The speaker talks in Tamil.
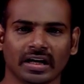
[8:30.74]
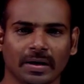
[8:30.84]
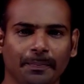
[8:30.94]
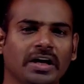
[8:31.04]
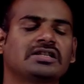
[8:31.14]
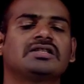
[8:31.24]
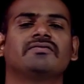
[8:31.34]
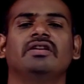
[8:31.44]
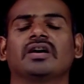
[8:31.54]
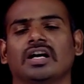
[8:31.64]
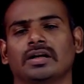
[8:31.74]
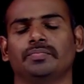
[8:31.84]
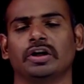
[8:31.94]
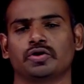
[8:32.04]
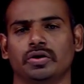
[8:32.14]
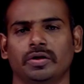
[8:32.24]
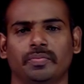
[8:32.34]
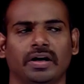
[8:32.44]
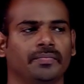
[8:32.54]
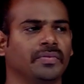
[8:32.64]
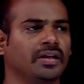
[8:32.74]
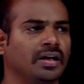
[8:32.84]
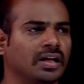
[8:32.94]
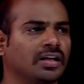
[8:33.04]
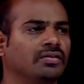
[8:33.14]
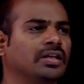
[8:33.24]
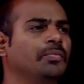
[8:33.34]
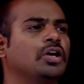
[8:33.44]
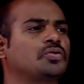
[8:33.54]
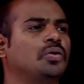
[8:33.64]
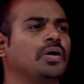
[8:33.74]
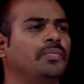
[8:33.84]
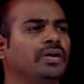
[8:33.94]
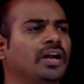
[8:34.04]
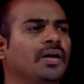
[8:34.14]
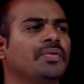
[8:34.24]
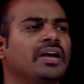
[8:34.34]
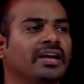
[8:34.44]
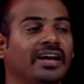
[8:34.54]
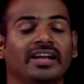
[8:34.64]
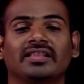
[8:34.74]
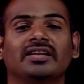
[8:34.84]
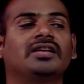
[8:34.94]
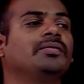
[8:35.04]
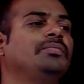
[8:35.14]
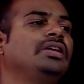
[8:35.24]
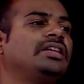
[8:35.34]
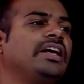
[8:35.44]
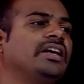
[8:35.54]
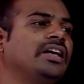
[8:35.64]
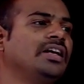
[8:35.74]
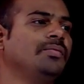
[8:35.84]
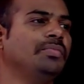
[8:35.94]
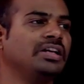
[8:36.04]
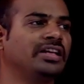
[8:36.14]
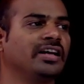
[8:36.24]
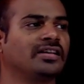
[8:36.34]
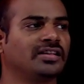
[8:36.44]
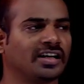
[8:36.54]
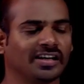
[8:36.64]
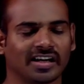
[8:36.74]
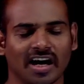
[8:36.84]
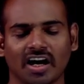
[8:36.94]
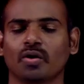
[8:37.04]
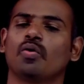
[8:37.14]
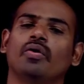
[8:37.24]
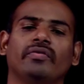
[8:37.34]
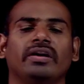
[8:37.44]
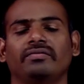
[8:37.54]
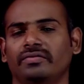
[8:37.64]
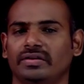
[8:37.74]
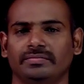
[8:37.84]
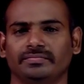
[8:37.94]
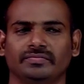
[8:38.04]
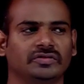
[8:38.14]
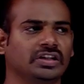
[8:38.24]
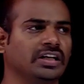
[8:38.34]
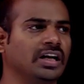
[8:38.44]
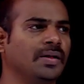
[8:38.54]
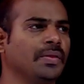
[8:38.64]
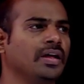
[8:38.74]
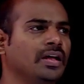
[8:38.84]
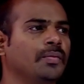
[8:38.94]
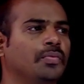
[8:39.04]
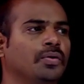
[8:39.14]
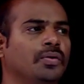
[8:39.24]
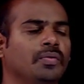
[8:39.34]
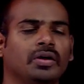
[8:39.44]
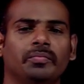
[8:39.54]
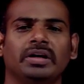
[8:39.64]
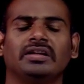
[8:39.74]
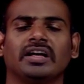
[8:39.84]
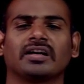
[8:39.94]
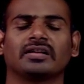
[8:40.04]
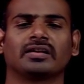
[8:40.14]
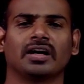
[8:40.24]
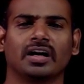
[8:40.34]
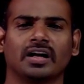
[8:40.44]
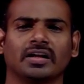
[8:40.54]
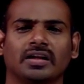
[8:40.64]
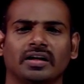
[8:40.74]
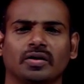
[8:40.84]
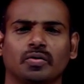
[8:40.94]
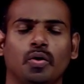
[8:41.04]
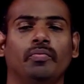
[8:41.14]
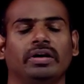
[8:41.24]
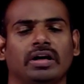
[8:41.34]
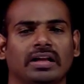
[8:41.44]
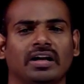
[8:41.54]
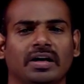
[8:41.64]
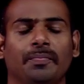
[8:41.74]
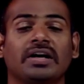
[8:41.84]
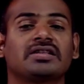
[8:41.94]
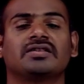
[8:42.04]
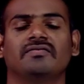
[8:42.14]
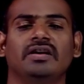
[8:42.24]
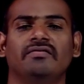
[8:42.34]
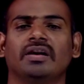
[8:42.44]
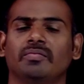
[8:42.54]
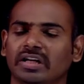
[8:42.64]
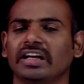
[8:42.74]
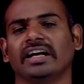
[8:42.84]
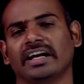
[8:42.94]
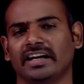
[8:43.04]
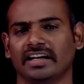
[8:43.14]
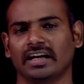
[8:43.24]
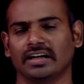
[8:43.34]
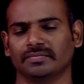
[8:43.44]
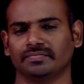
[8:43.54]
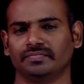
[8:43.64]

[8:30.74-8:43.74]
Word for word: கெப்பாசன்ஸ் வெளியே கால்குலேட் பண்ண சொல்லியிருப்பான் அதாவது தமிழில் சொல்லணும் அப்படின்னா இணைத்தட்டு மின்தேக்கியின் மின்தேக்கு திறனுக்கான கோவையை விருவி சரிங்களா இப்போது மின்தேக்கிறதுக்கான அந்த கோவை அதாவது கெப்பாசன்ஸ் வேல்யூவாக நம்மளுக்கு இங்கே கேட்டிருக்கிறாங்க